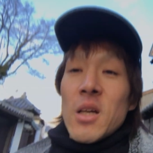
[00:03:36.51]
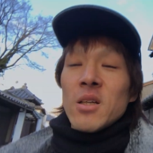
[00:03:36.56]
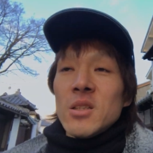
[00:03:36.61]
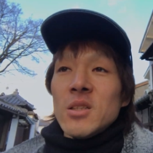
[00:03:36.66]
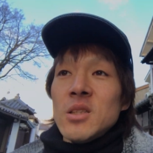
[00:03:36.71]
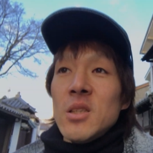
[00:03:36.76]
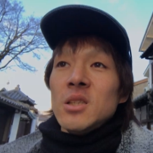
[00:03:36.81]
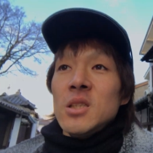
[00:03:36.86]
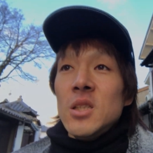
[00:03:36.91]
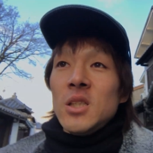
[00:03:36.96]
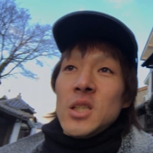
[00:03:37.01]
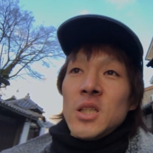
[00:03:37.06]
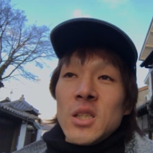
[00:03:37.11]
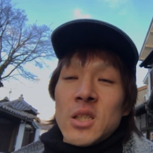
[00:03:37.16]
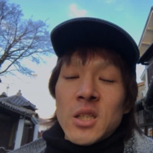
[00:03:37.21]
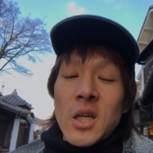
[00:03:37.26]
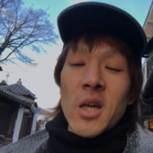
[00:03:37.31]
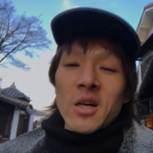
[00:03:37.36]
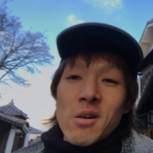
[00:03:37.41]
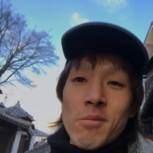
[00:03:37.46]
2
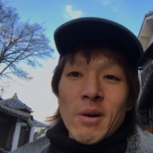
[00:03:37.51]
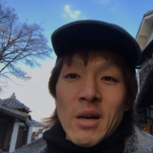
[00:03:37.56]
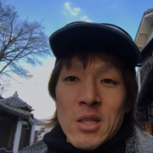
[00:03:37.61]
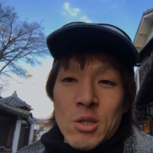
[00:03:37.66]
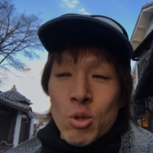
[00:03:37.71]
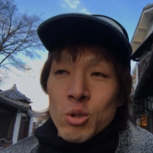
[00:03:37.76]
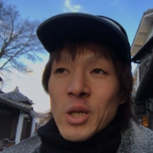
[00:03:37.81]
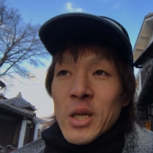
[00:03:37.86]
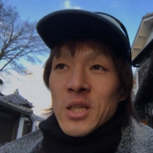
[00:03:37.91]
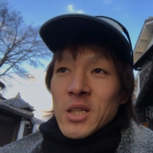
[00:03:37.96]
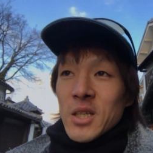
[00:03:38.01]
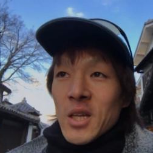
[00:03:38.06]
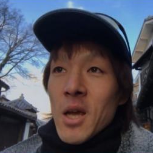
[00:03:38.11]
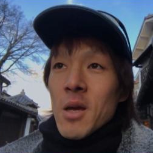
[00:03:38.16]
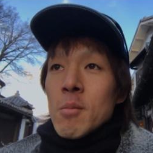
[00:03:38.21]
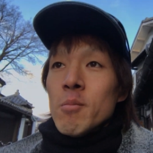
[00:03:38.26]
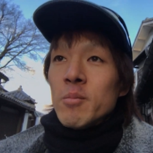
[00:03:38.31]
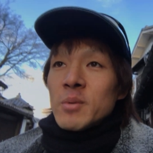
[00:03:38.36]
テラバイトって言って、